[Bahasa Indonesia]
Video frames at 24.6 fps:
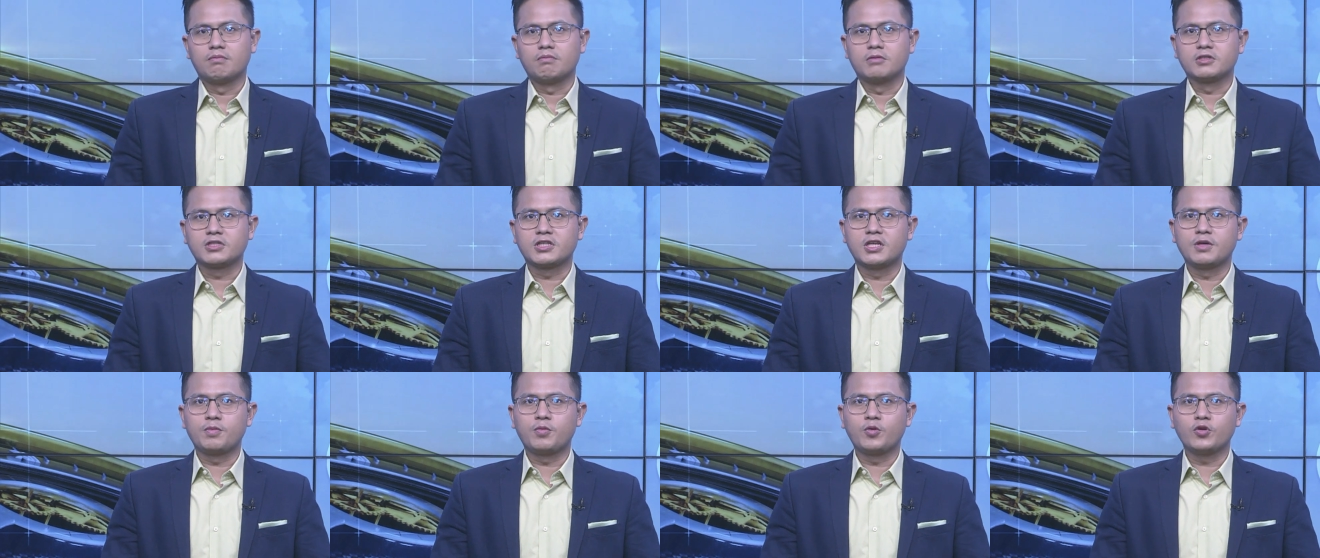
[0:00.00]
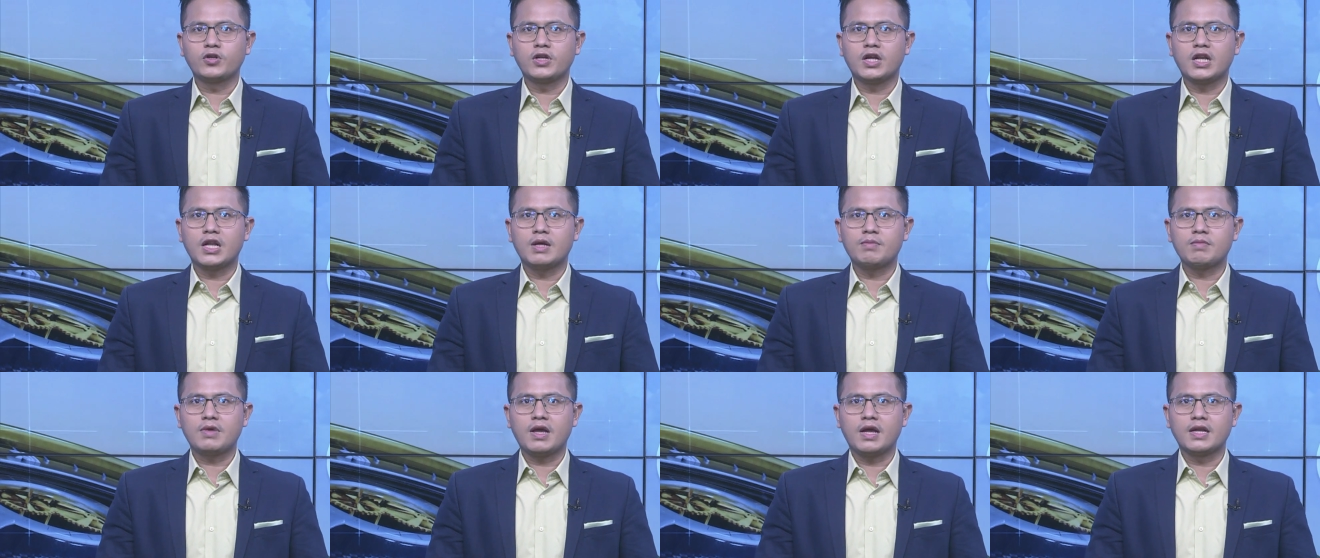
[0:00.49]
Meskipun
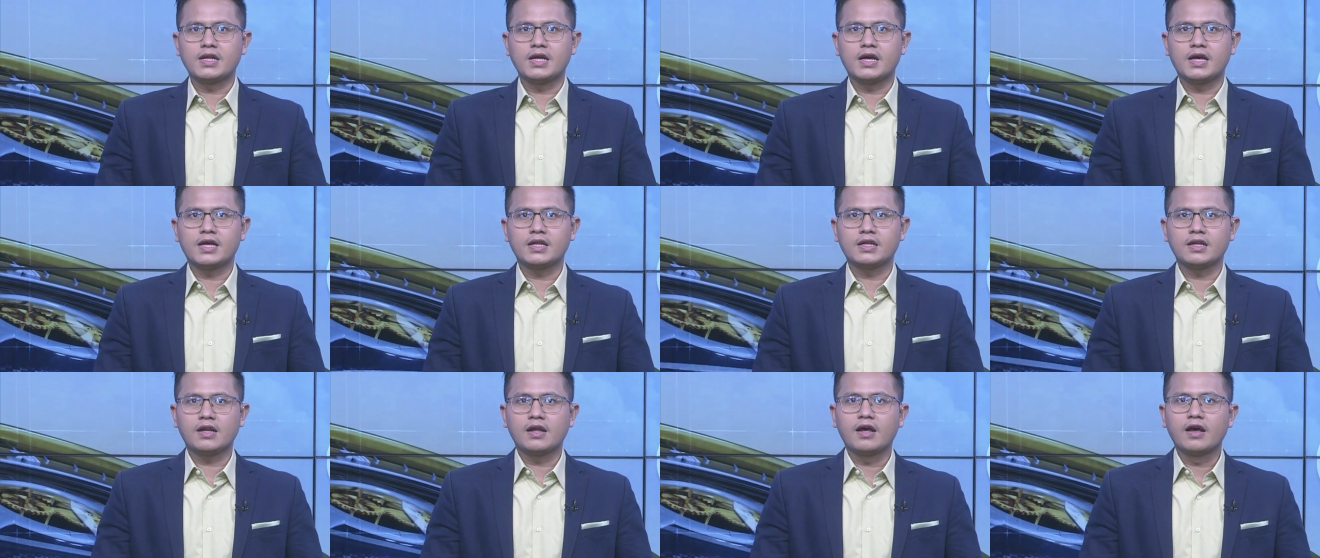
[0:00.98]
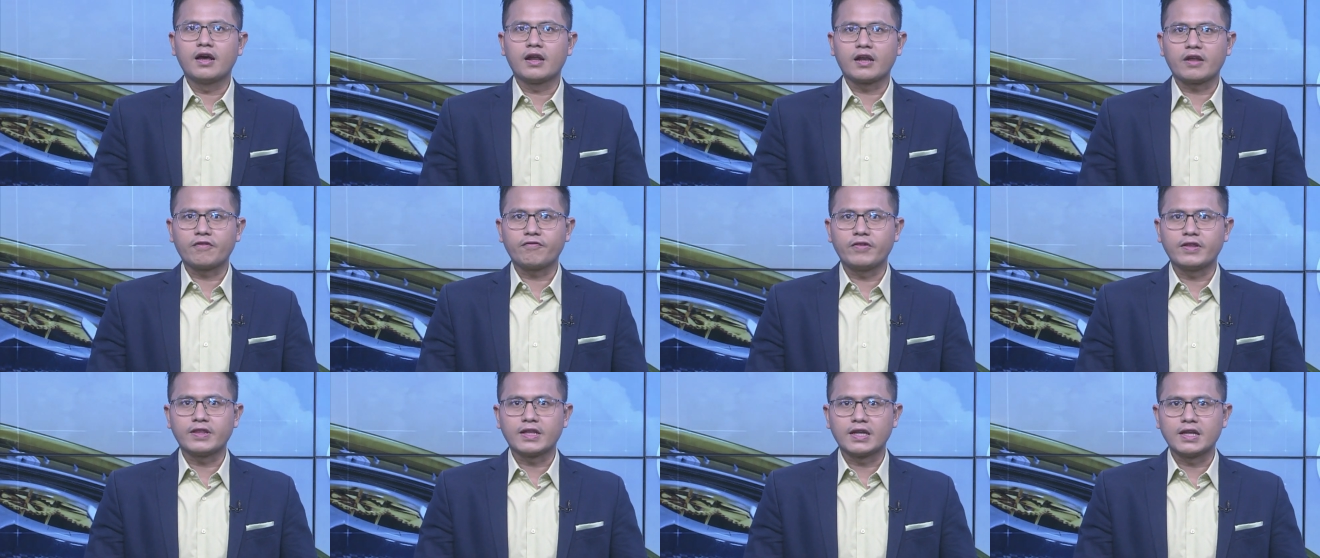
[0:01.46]
dalam keadaan
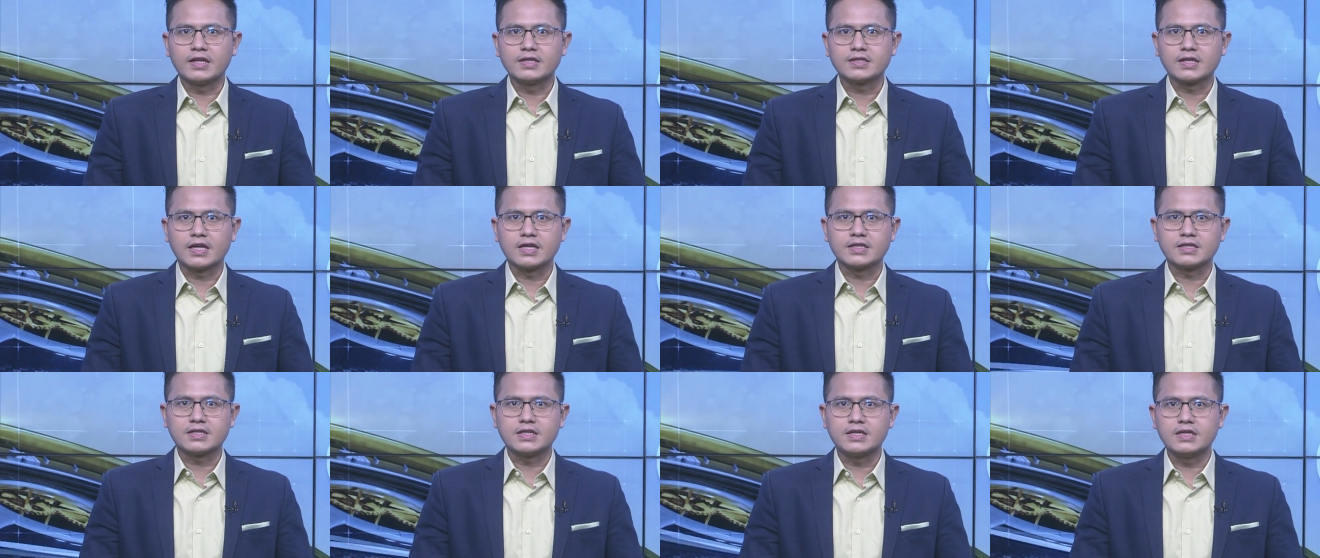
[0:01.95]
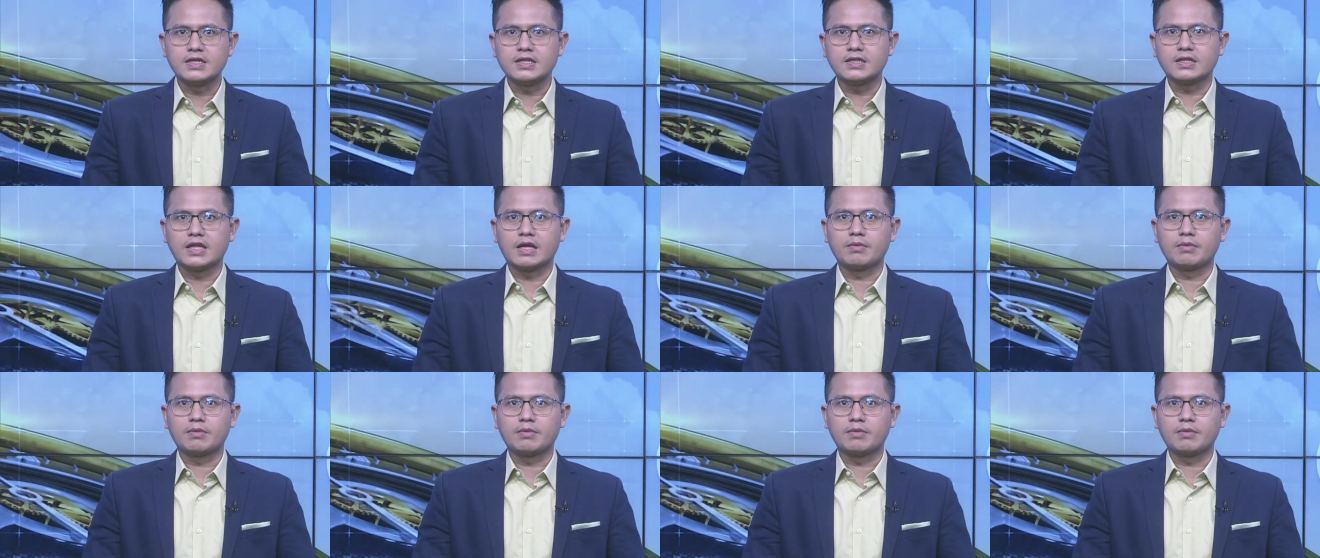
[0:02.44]
revitalisasi,